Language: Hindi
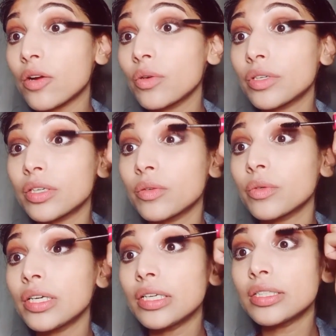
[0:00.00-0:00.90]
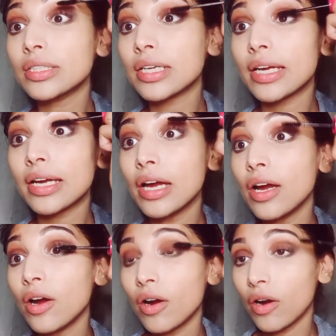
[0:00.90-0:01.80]
और lower lashes पर भी
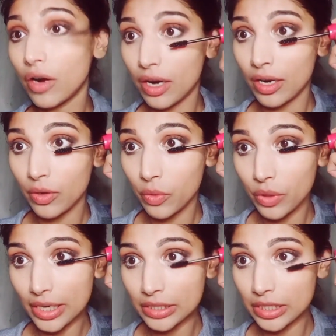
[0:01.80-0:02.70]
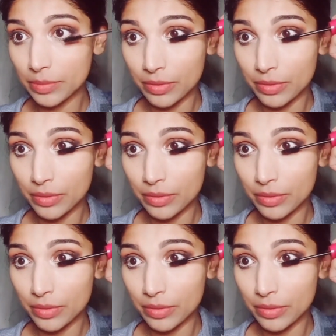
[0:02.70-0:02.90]
मैं लगाऊंगी